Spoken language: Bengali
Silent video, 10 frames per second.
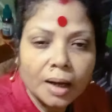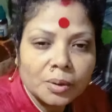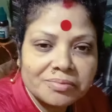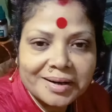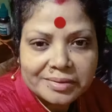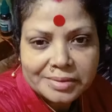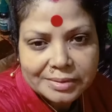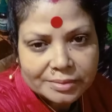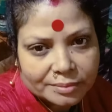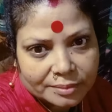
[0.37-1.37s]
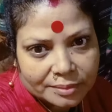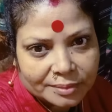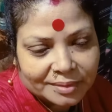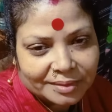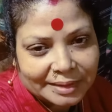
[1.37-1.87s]
ফ্রেন্ডস
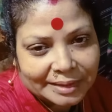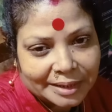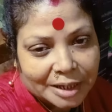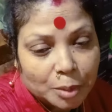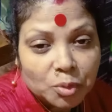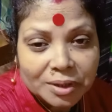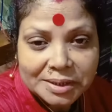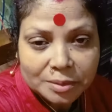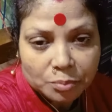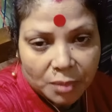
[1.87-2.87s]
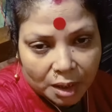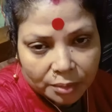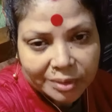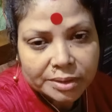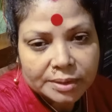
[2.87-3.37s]
কেমন আছেন
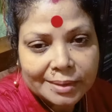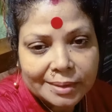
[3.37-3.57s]
ভালো আছেন